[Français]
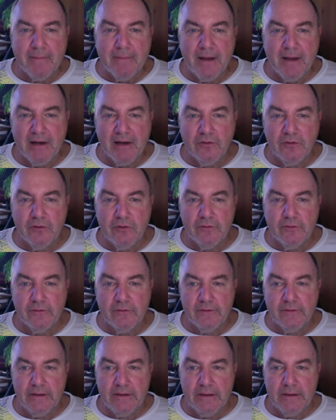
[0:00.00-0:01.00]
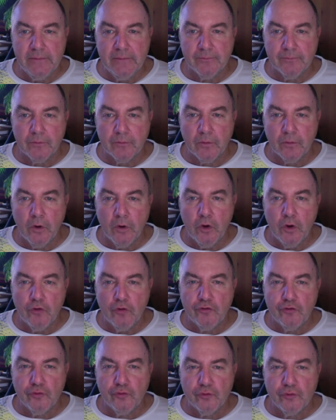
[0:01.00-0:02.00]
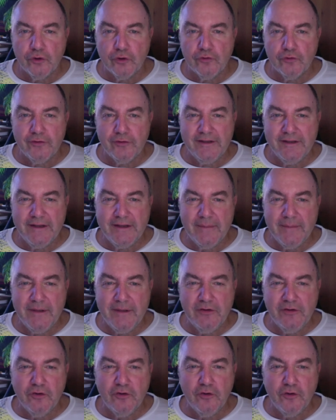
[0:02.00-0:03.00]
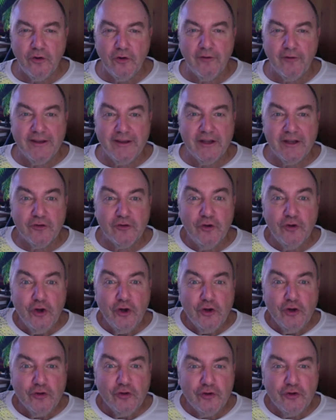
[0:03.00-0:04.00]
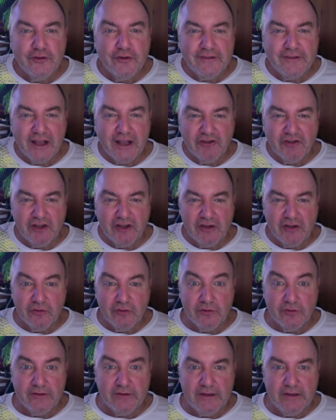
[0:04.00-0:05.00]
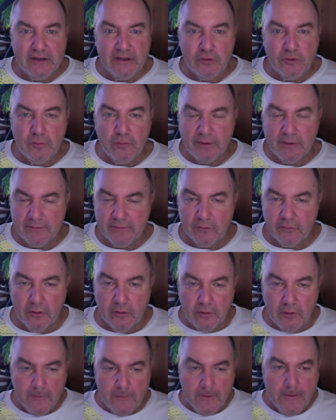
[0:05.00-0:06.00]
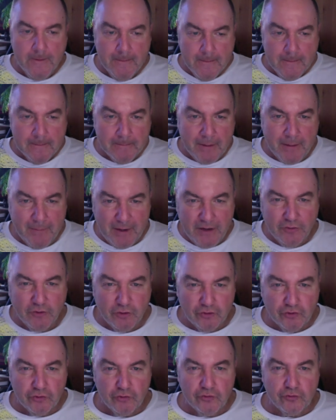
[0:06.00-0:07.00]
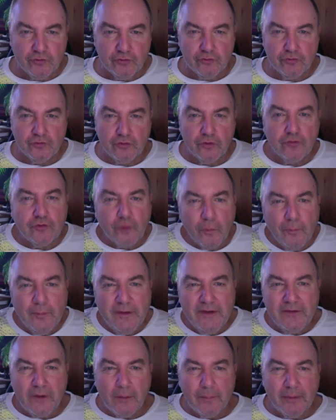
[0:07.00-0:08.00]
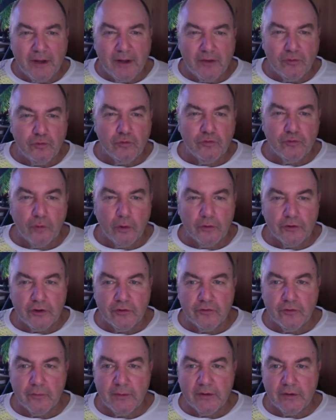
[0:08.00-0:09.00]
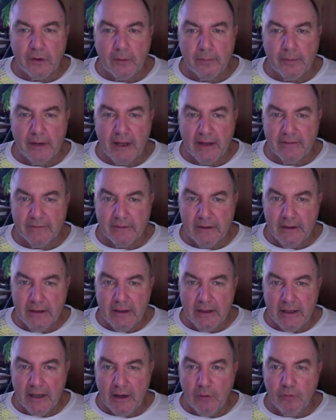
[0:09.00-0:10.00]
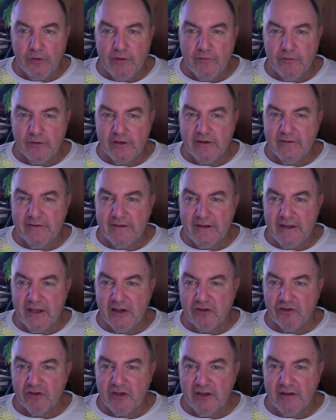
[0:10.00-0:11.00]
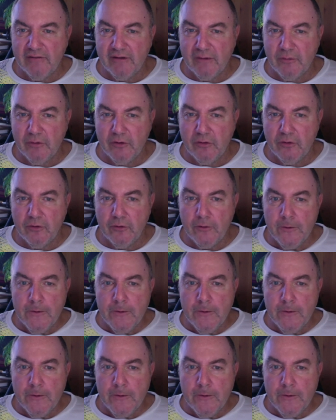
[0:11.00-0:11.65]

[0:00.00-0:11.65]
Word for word: mal de signes sont dans une dynamique de, on va dire, de sagesse, de zénitude, parce que pas mal de choses se sont mises en place ou sont en train de se mettre en place. Hein, au niveau des énergies, il y a vraiment euh,